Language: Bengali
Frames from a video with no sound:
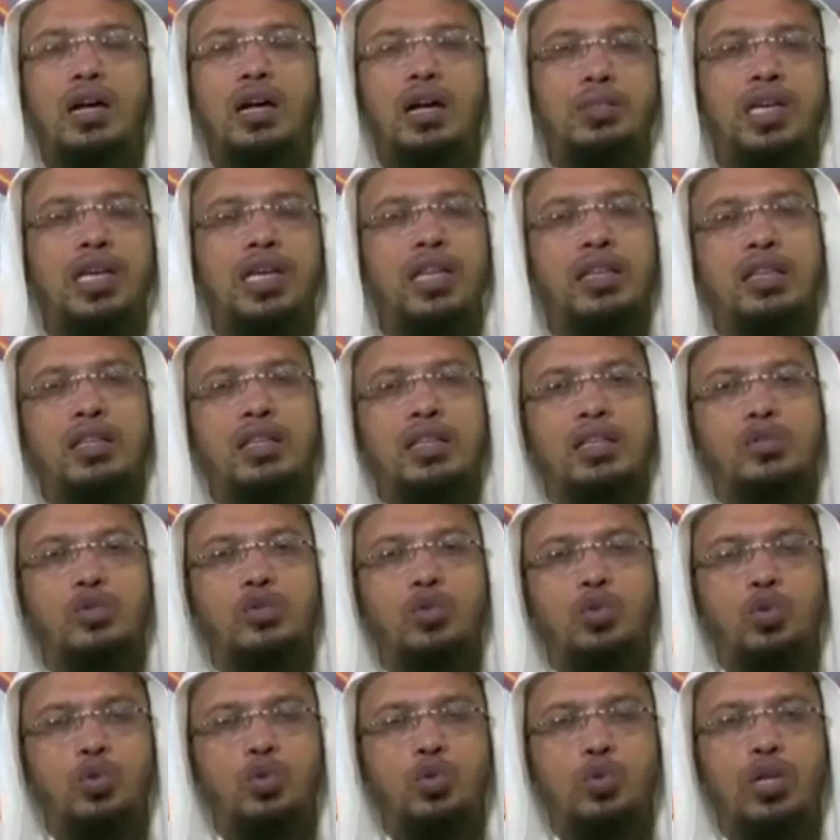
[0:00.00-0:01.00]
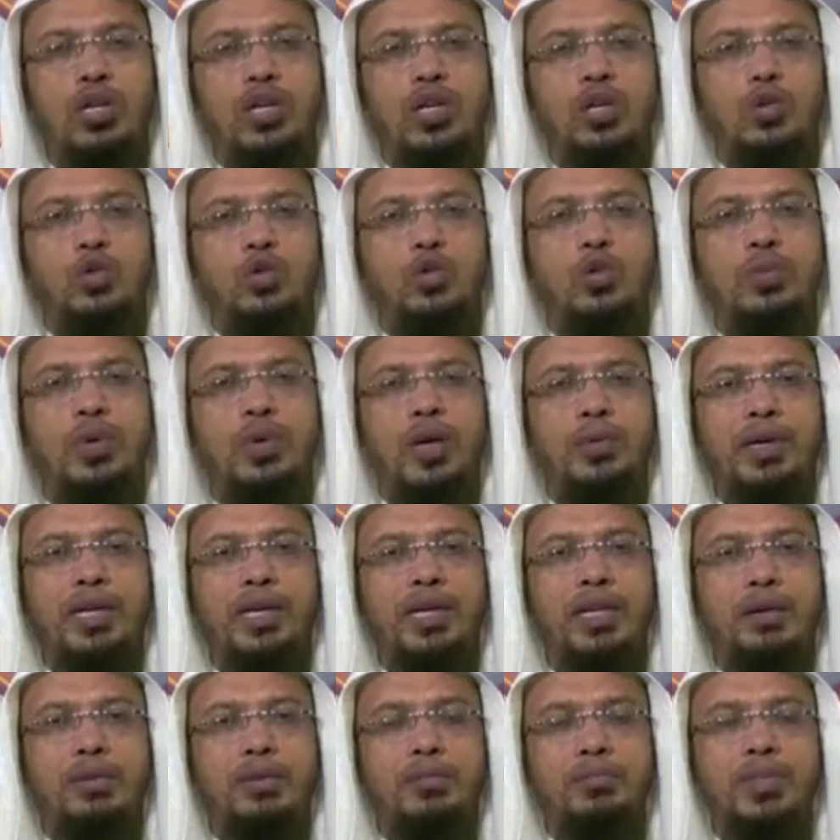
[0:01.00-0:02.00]
বিখ্যাতরাতে সুজুদ তুমি
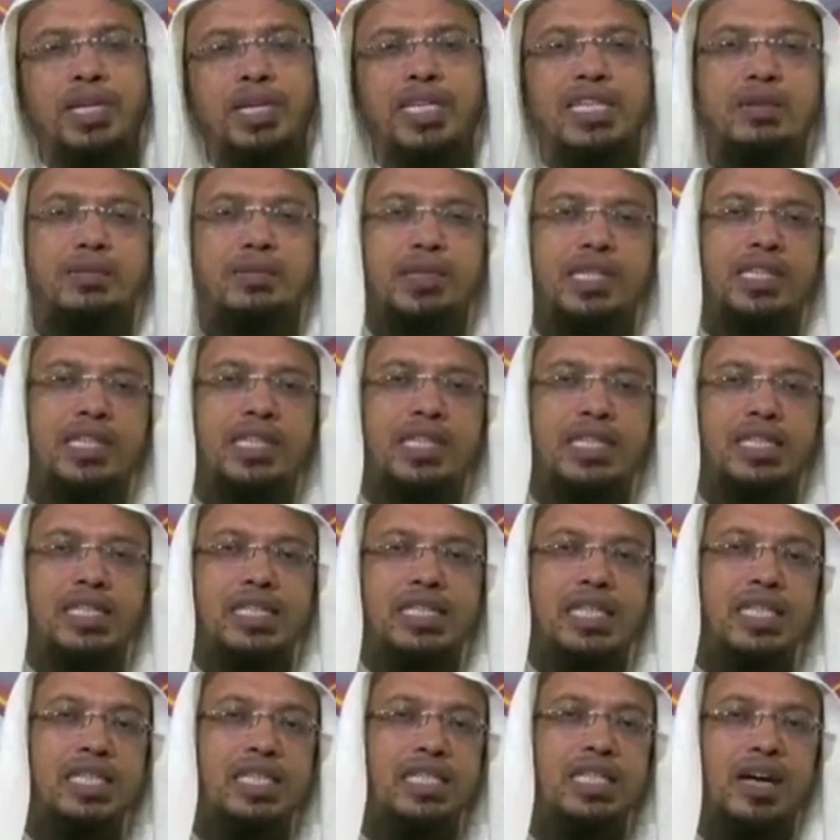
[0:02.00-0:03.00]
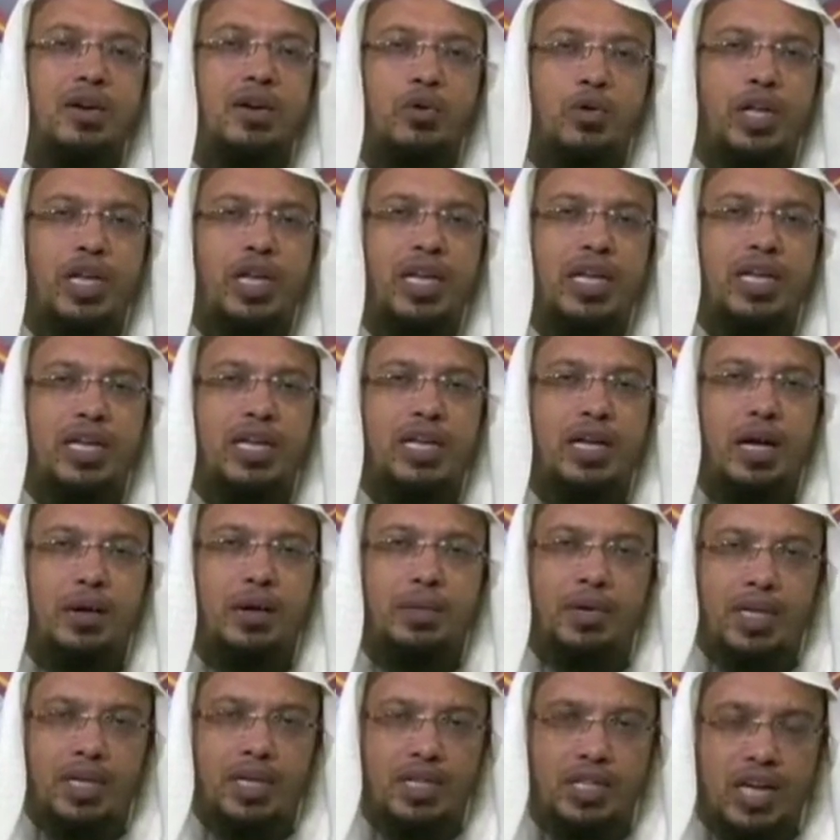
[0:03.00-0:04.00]
আমাকে বেশি বেশি সিজদা করে
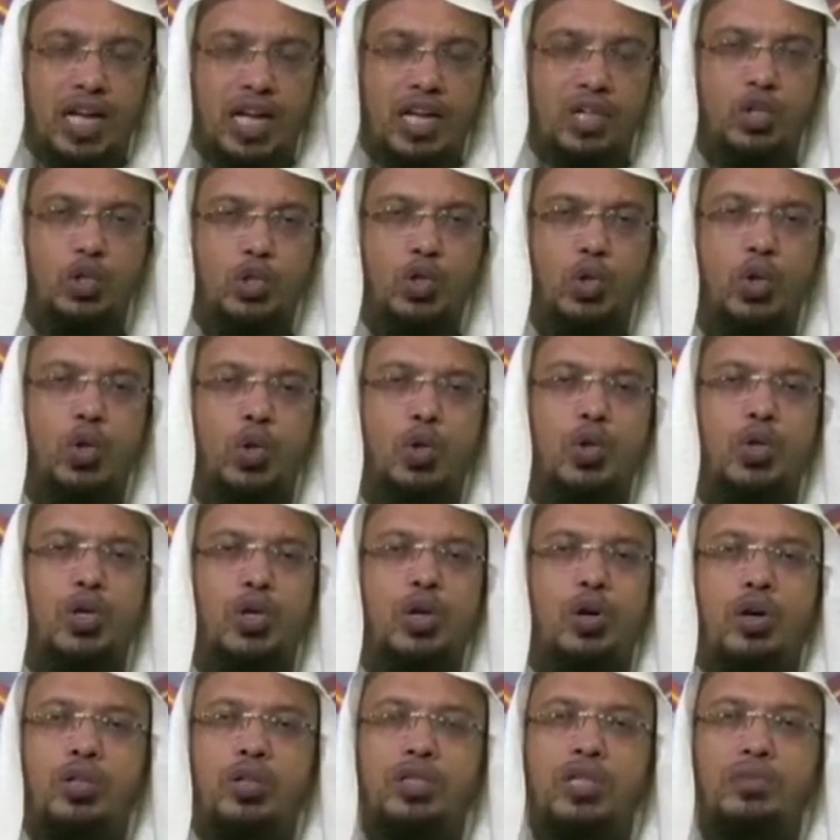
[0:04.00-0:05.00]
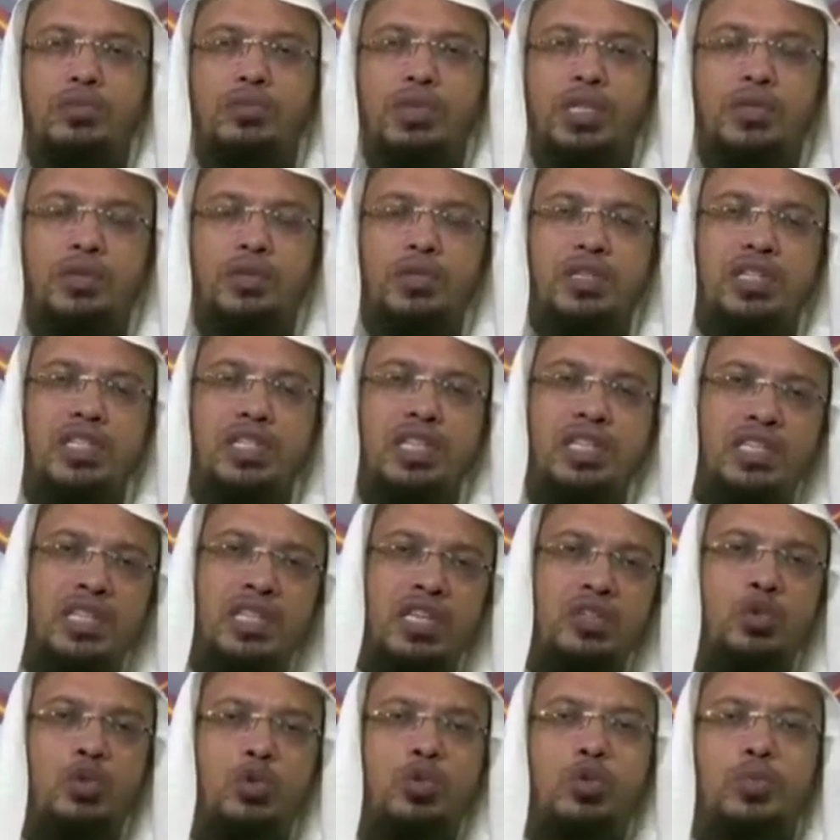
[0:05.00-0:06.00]
আমাকে সাহায্য করো অর্থাৎ বেশি বেশি সিজদা
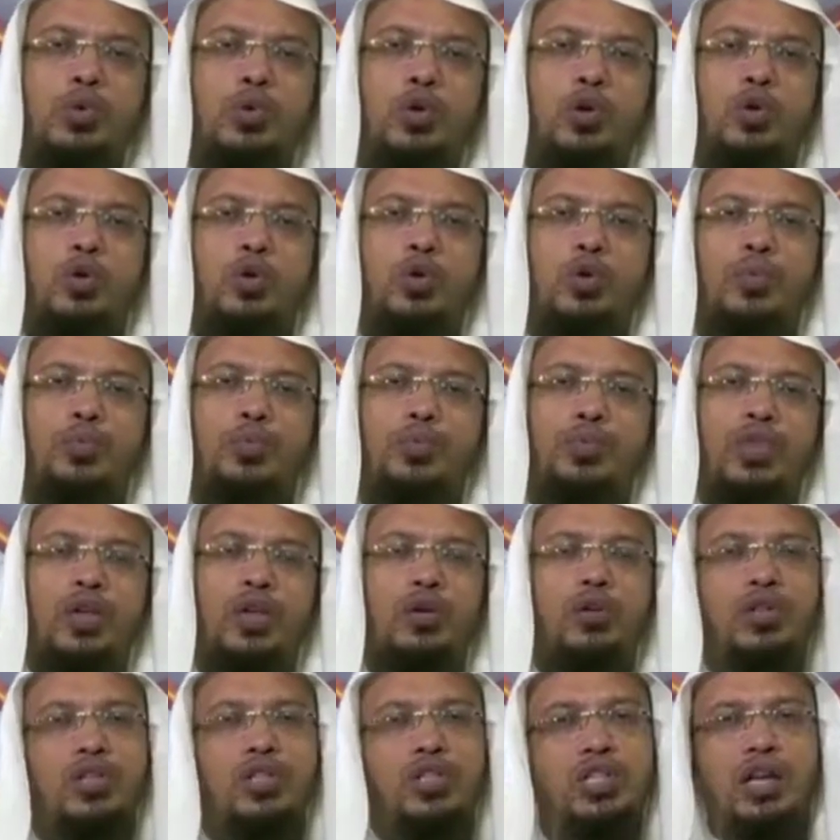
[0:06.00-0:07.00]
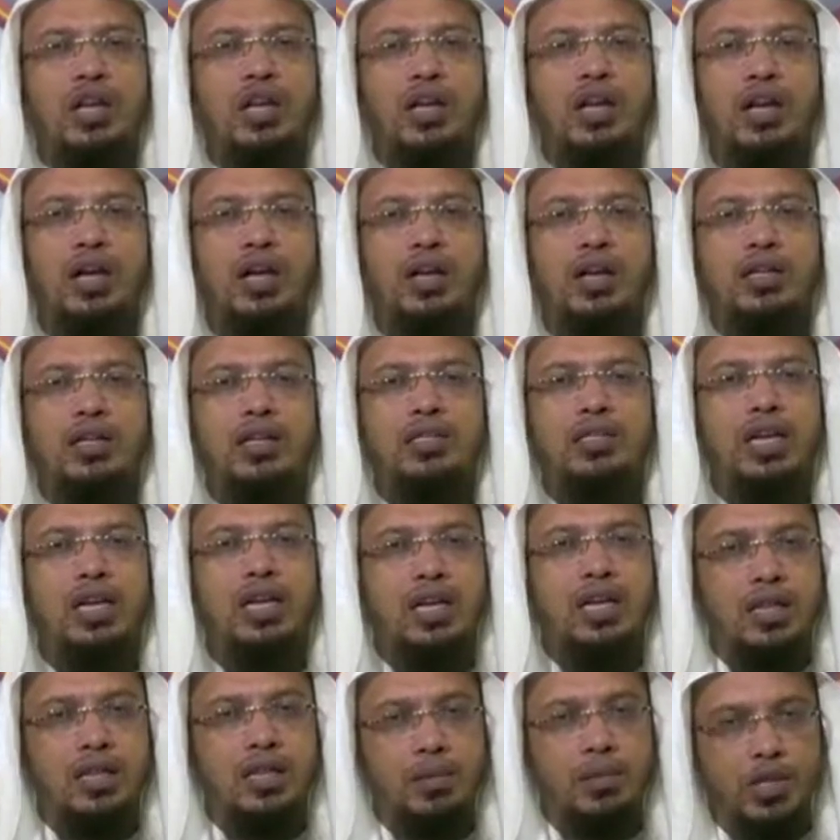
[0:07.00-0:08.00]
যদি তুমি করো তাহলে ইনশাআল্লাহ
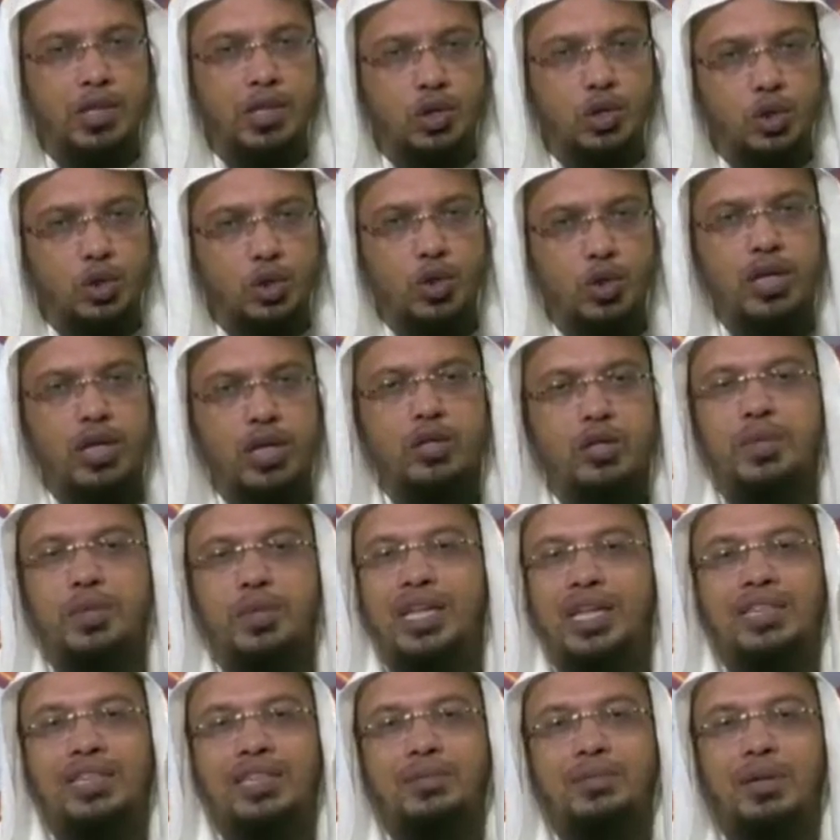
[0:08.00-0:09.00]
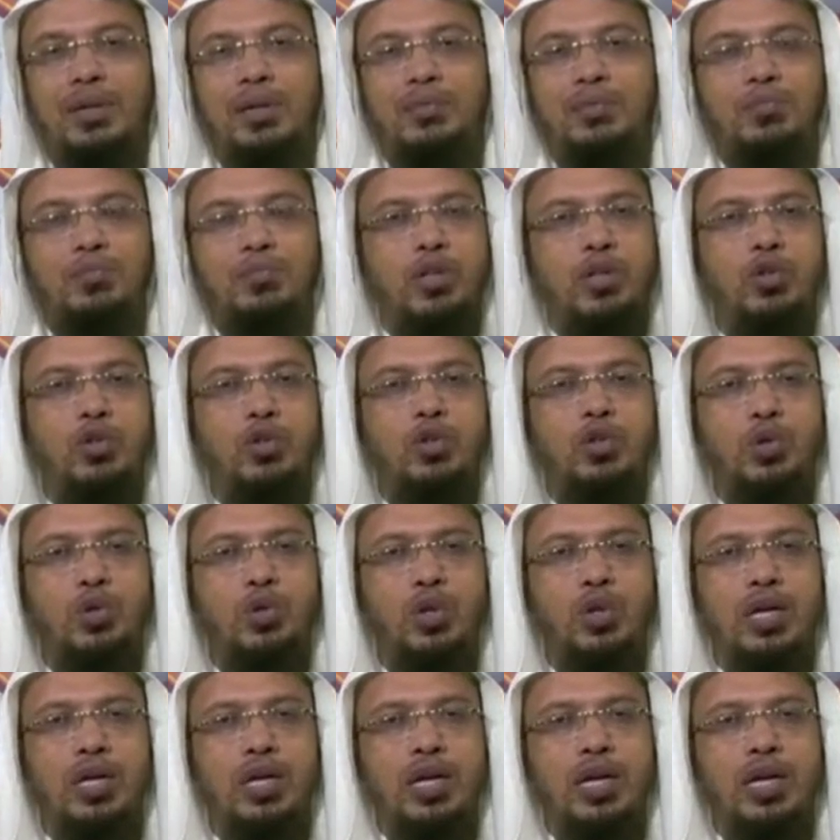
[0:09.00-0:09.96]
জান্নাতে আমার সঙ্গে তুমি থাকতে পারবে প্রিয় দর্শক